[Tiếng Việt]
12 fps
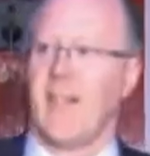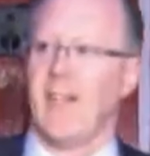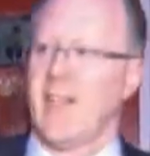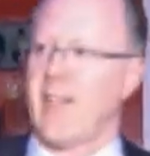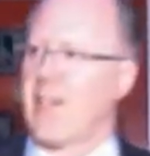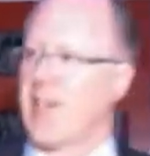
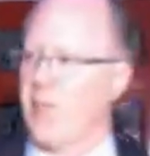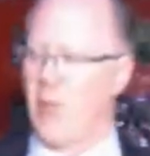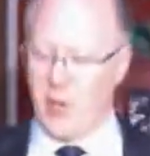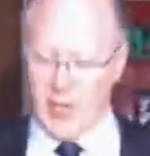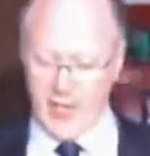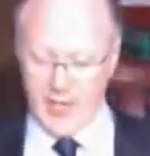tiếng
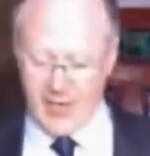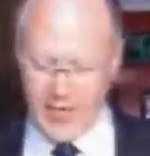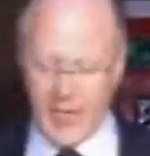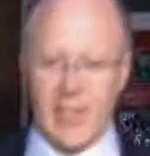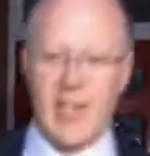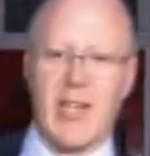Jimmy Savile
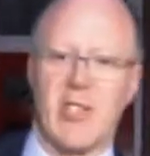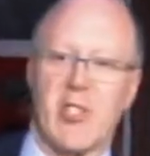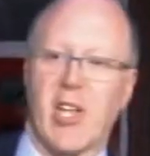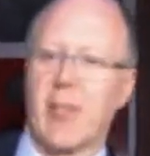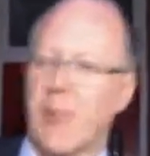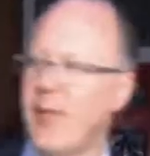
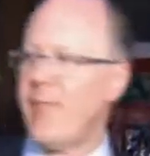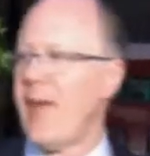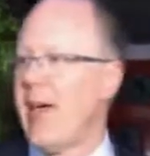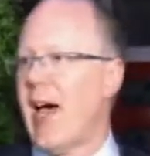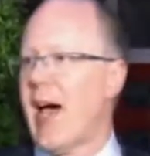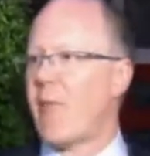mất trong năm
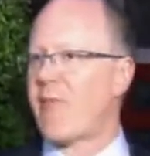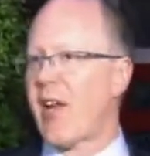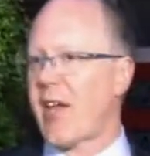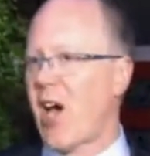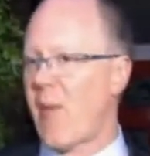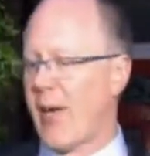ngoái
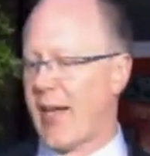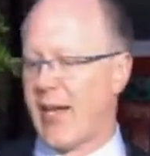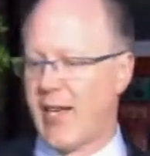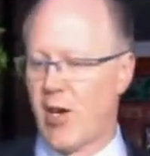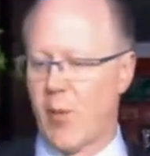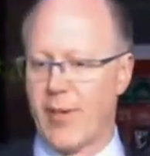đã phạm
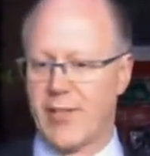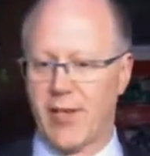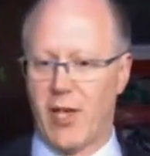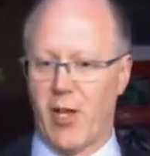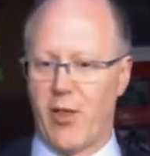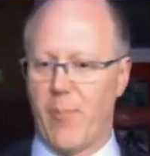tội ấu
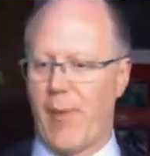dâm